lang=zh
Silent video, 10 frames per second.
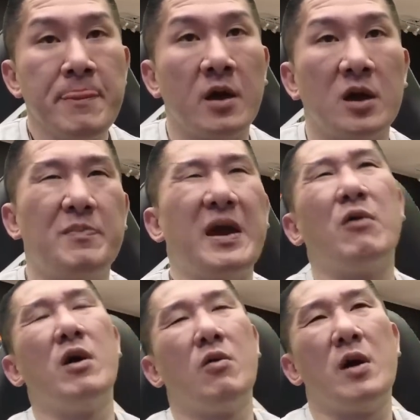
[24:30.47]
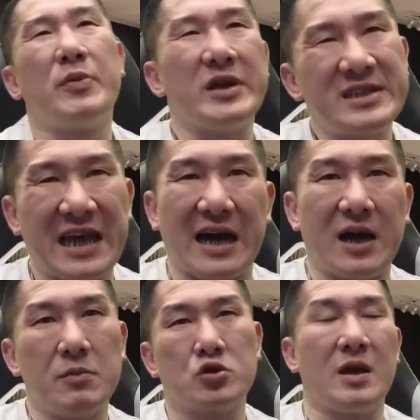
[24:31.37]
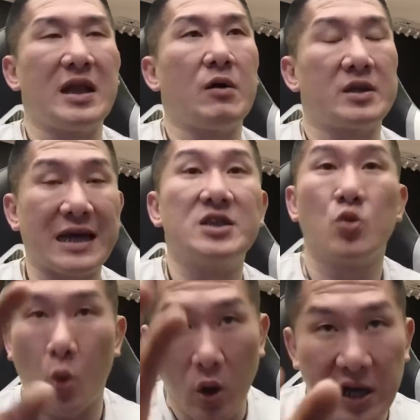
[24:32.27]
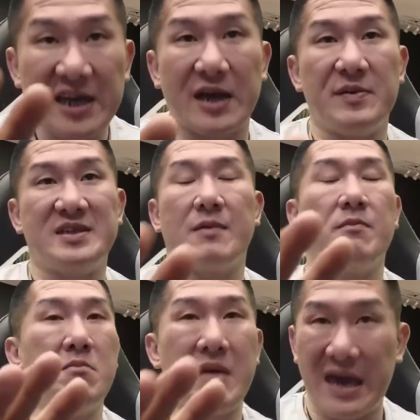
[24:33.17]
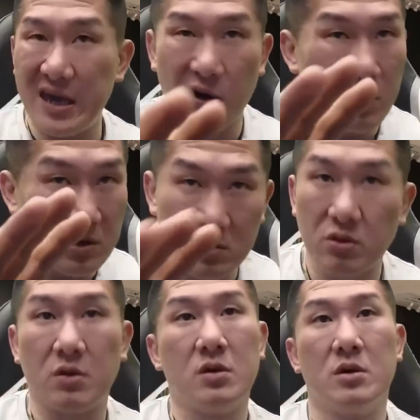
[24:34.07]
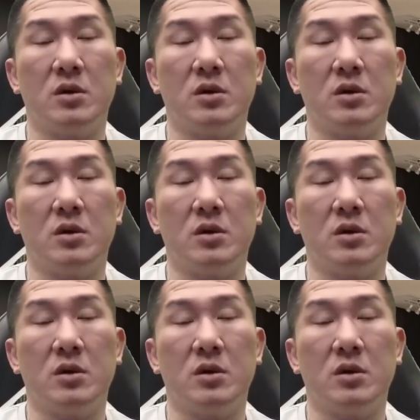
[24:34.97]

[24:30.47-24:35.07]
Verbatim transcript: 你不要问，我也不能讲，他们主办单位，但是我可以跟他们讲，没有很多，